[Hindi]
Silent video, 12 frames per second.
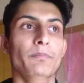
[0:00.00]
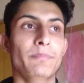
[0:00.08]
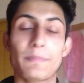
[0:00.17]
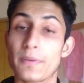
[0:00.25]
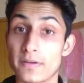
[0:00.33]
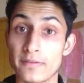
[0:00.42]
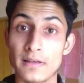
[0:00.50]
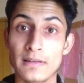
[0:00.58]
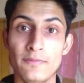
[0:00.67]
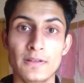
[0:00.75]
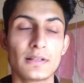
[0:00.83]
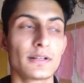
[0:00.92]
मैं पर्सनली
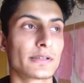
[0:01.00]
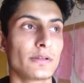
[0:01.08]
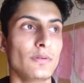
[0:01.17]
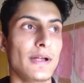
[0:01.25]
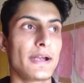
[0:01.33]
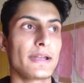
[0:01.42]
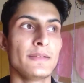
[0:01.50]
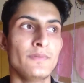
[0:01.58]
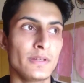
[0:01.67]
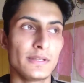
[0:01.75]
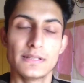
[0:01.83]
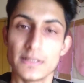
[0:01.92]
फील करता हूँ एंड
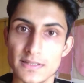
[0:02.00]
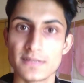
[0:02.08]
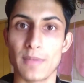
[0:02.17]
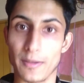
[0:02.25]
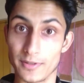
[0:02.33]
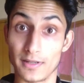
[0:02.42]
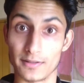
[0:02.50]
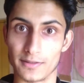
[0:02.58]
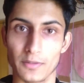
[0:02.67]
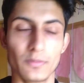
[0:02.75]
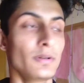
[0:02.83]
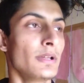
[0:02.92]
इवन ये चीज़ मैं भी
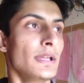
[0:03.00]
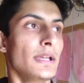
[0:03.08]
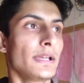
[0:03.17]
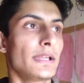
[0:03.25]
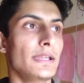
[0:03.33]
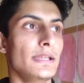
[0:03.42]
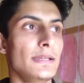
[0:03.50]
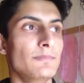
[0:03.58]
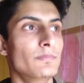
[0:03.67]
करता हूँ कि